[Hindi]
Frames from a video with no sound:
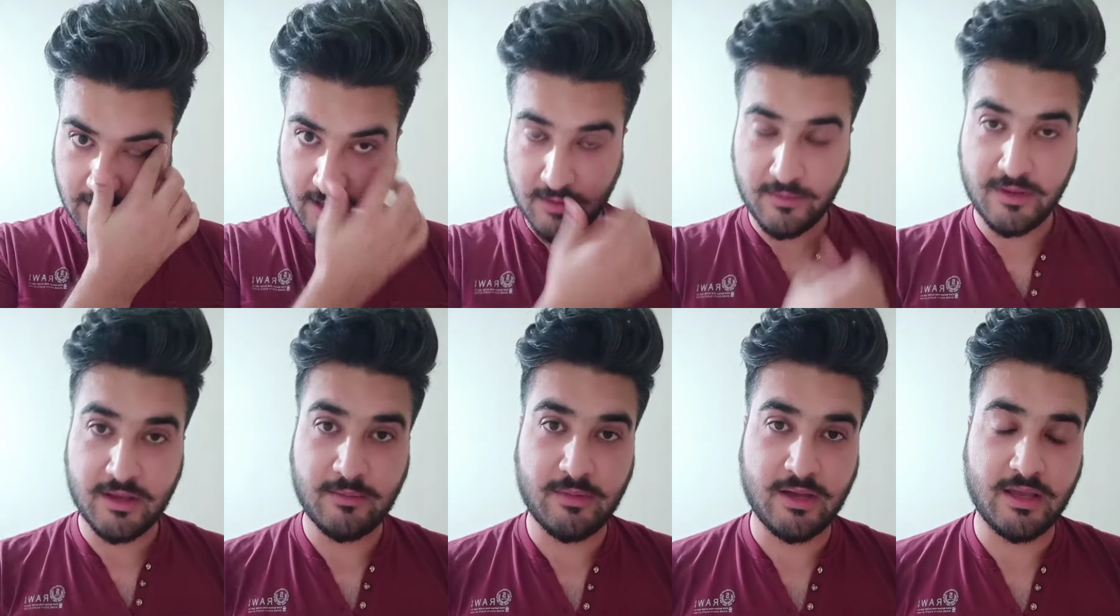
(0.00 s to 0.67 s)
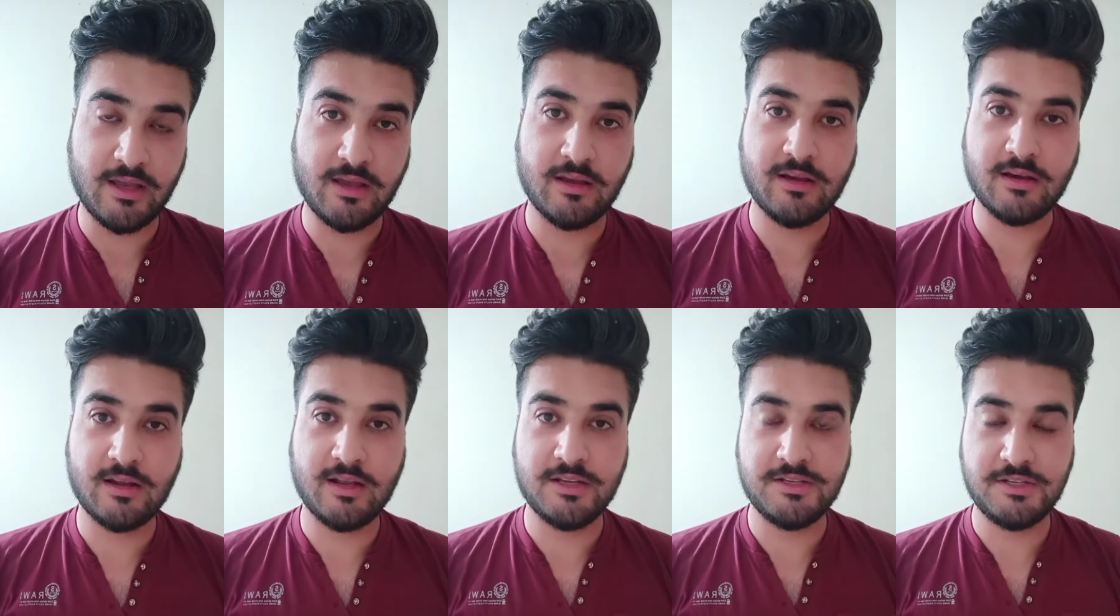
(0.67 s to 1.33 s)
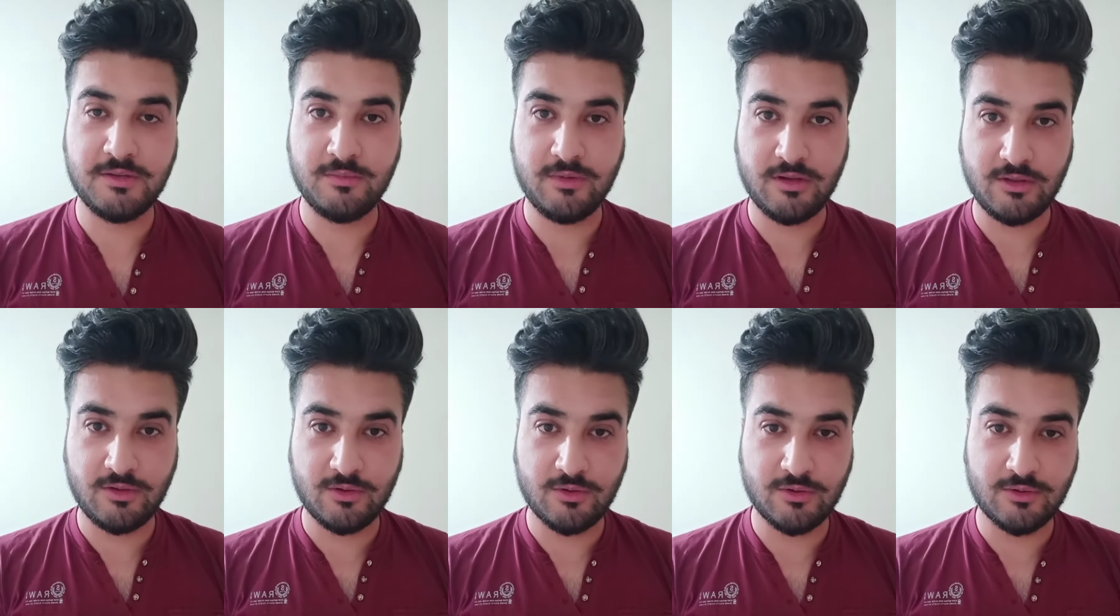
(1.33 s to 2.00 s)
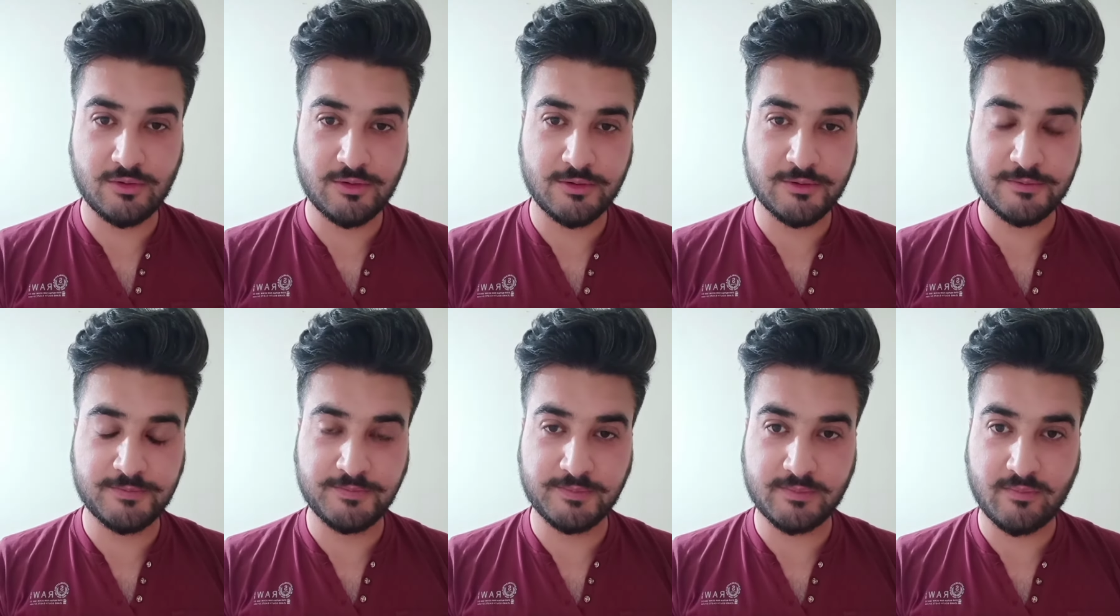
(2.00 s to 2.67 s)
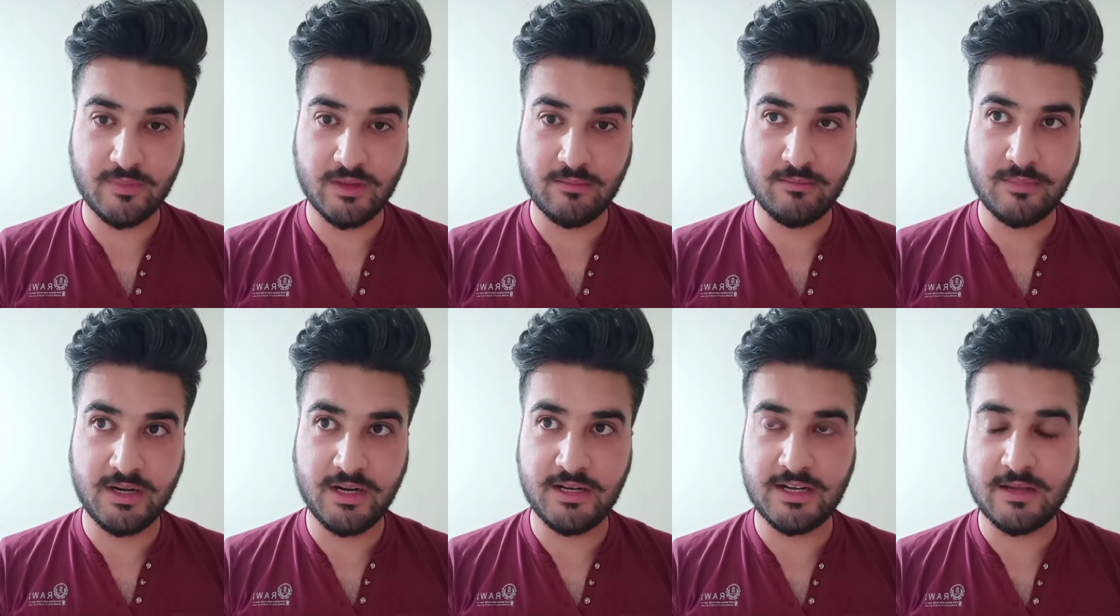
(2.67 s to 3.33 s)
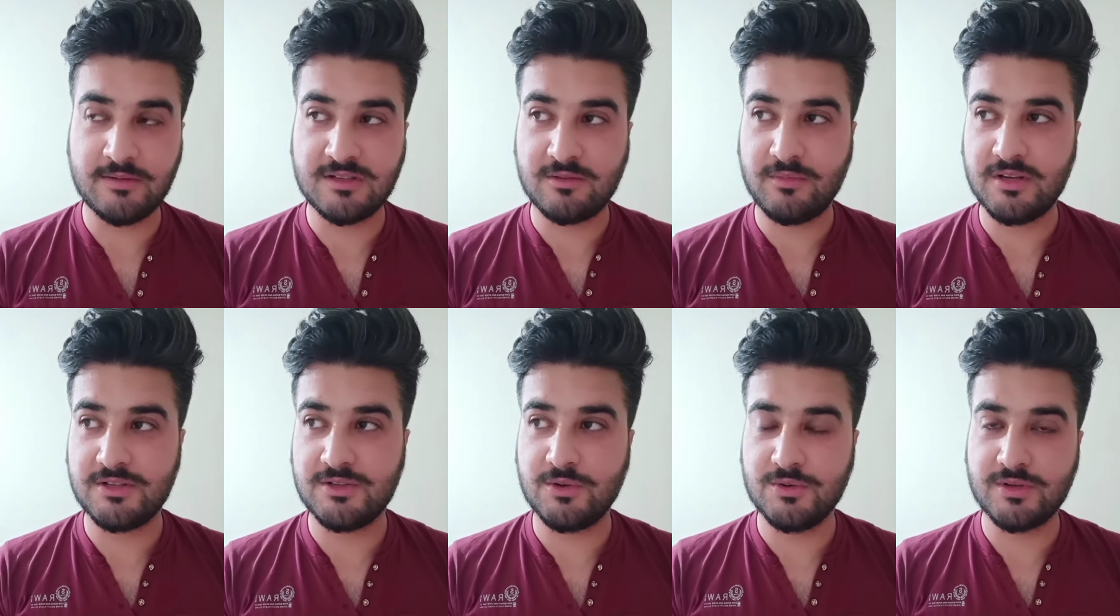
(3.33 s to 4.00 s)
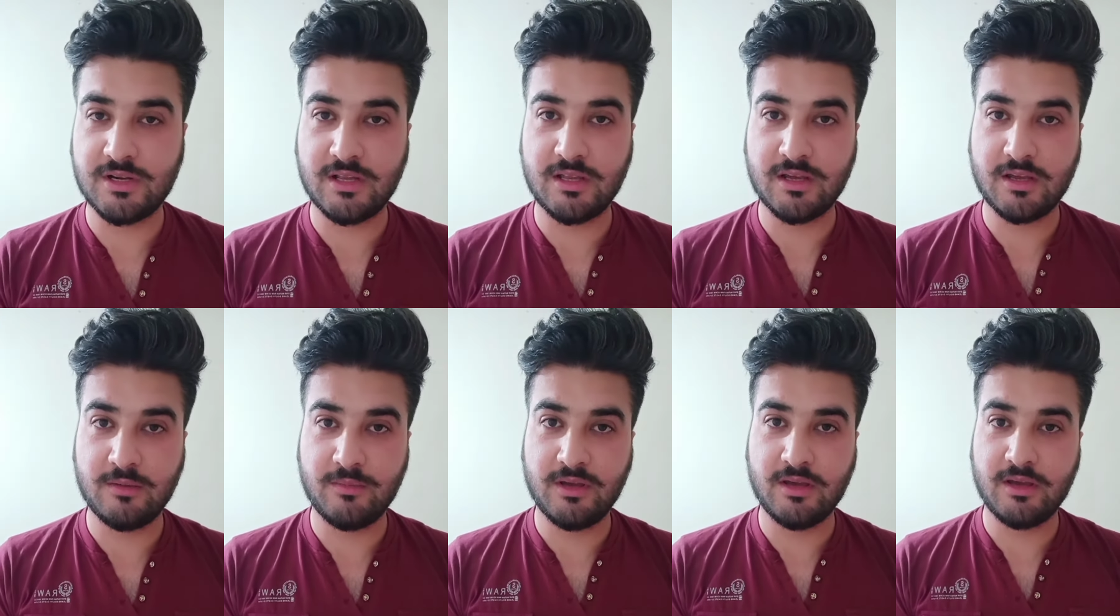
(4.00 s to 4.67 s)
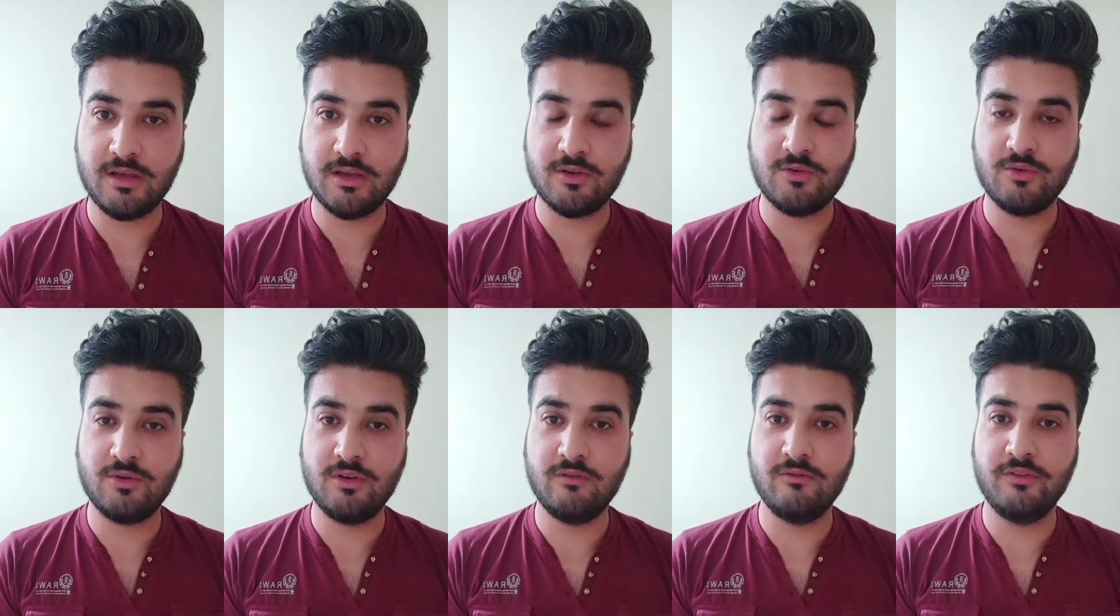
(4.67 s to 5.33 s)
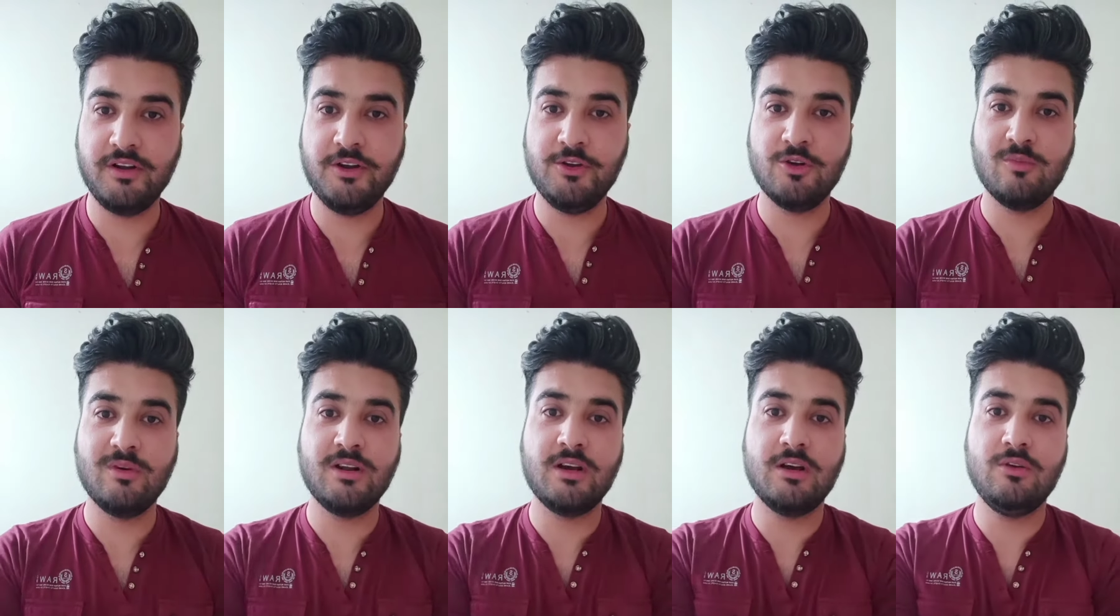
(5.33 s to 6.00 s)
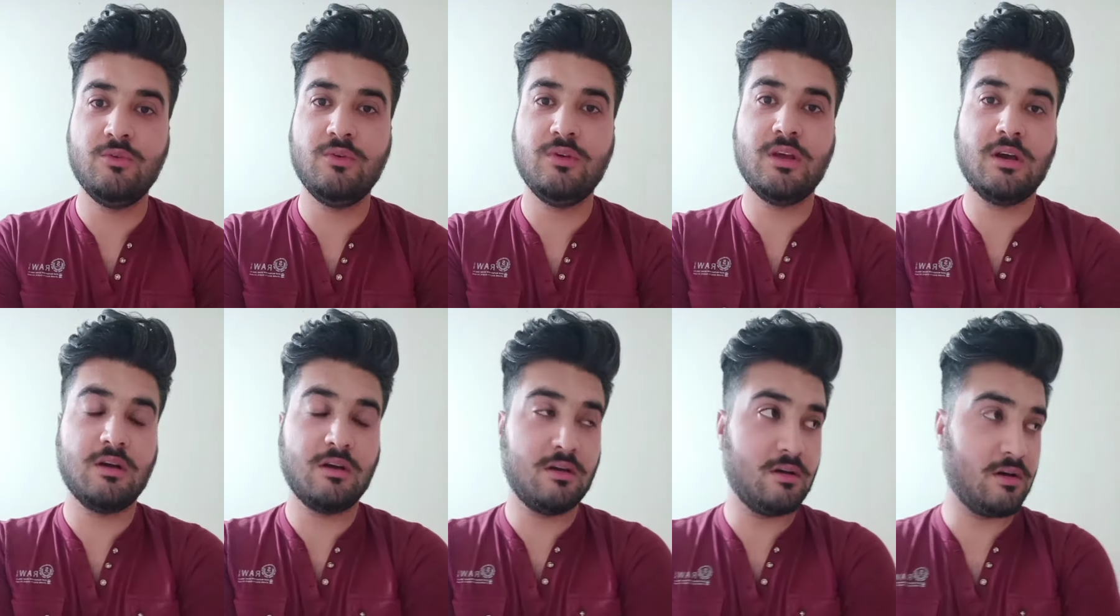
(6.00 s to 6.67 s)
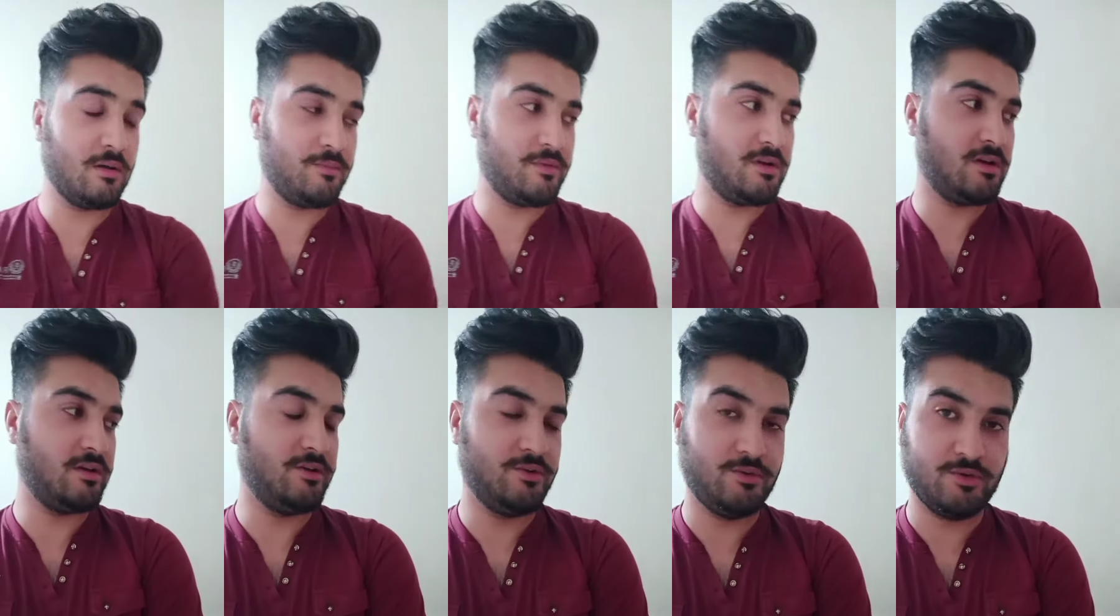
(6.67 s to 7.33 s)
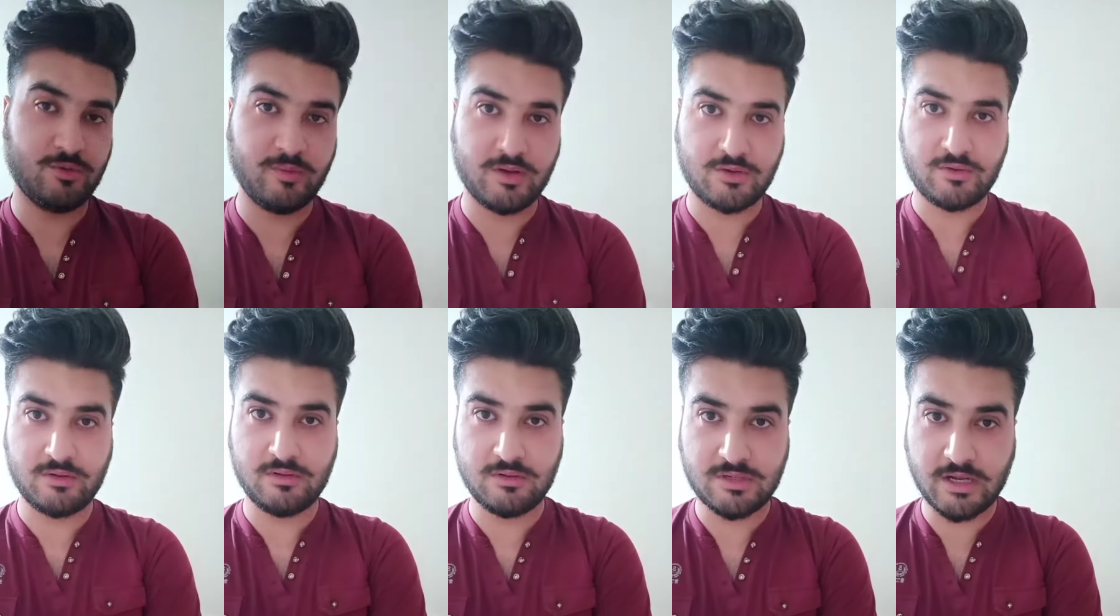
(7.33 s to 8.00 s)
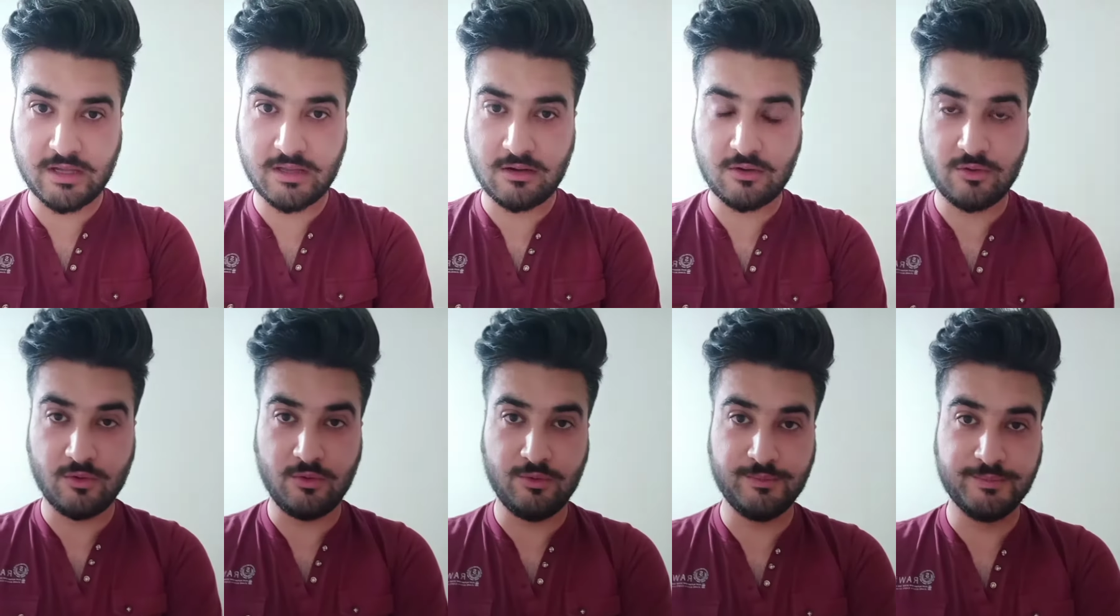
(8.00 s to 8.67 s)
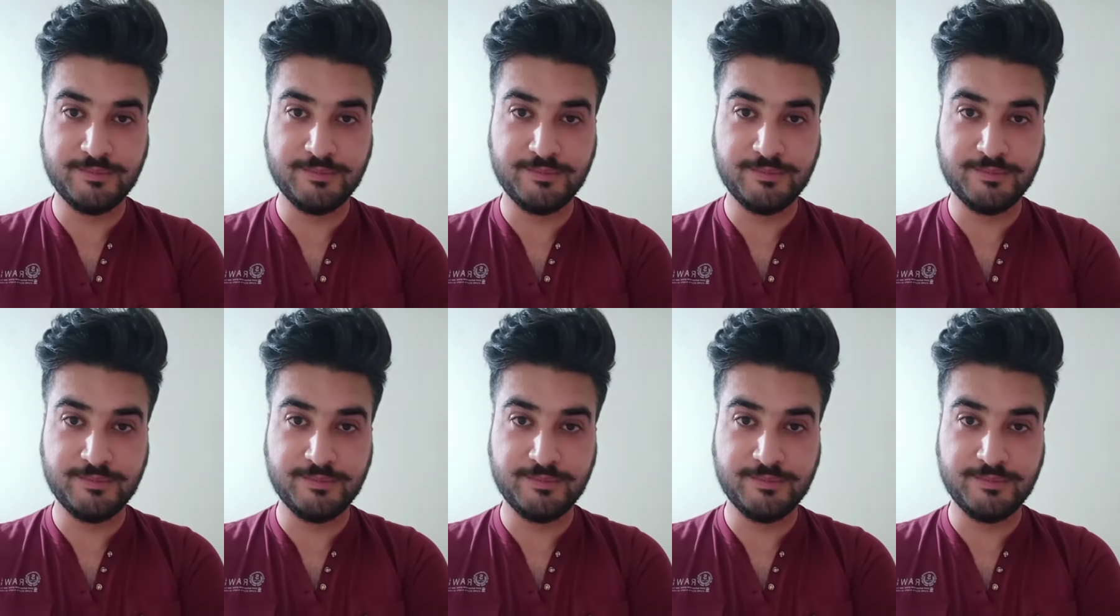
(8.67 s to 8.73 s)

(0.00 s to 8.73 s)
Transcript: अभी हम आए हैं कराची में तो बड़े टाइम से मैं सोच रहा था कि मैं कोई वीडियो बना लूँ या अपना यूट्यूब एक चैनल खोलूँ